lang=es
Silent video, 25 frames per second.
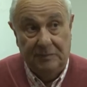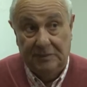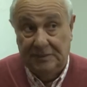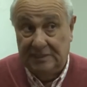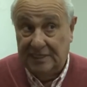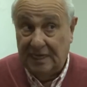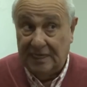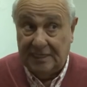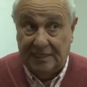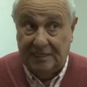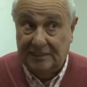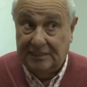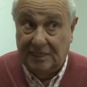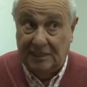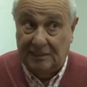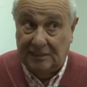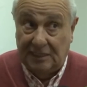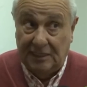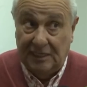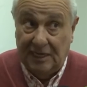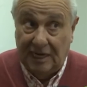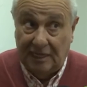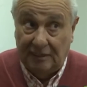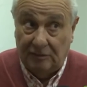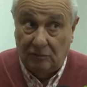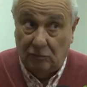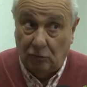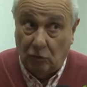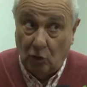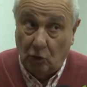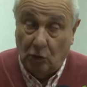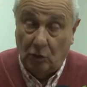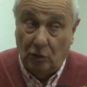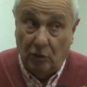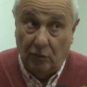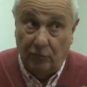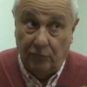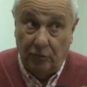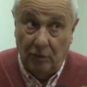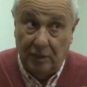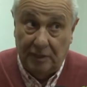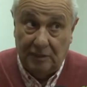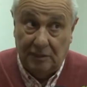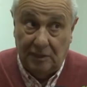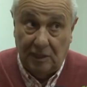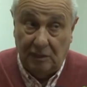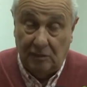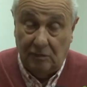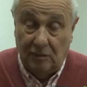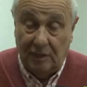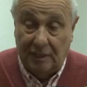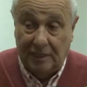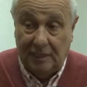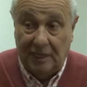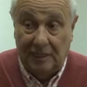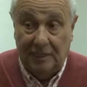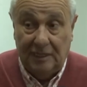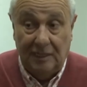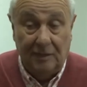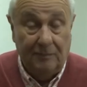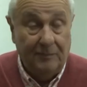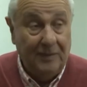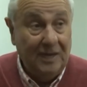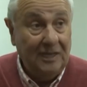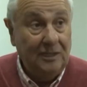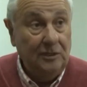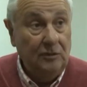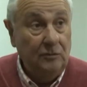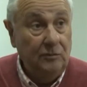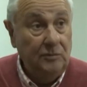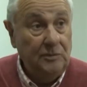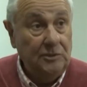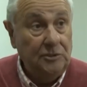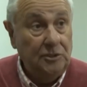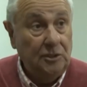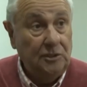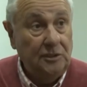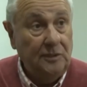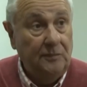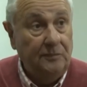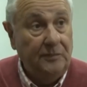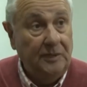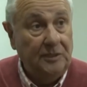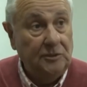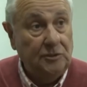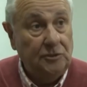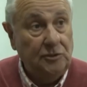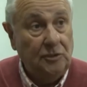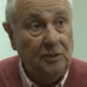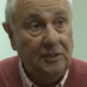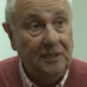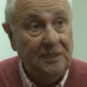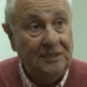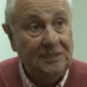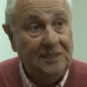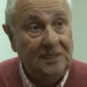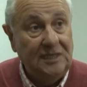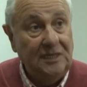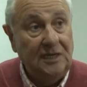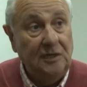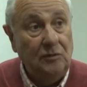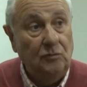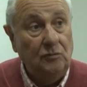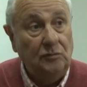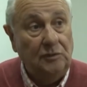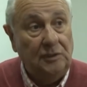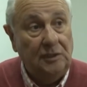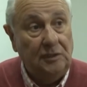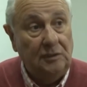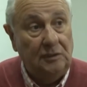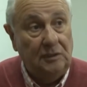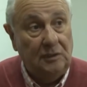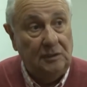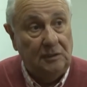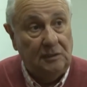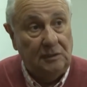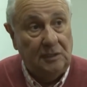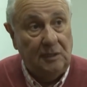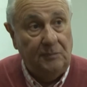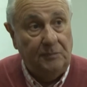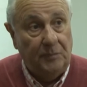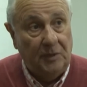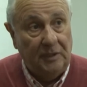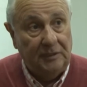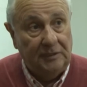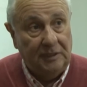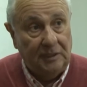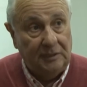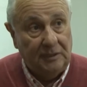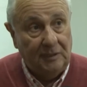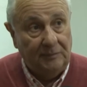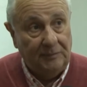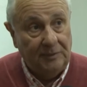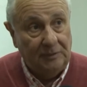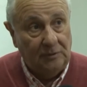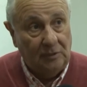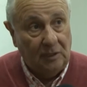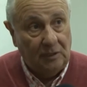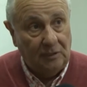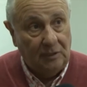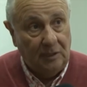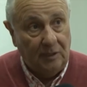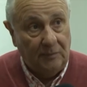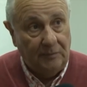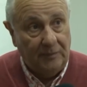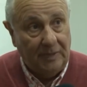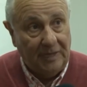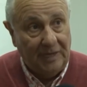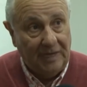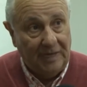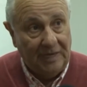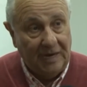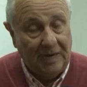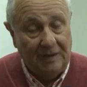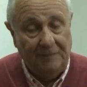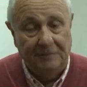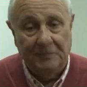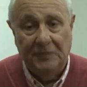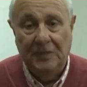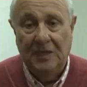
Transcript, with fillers: ya que se tira todos los fluentes cloacales de más de un millón de personas sin ningún tipo de tratamiento arriba Río Paraná.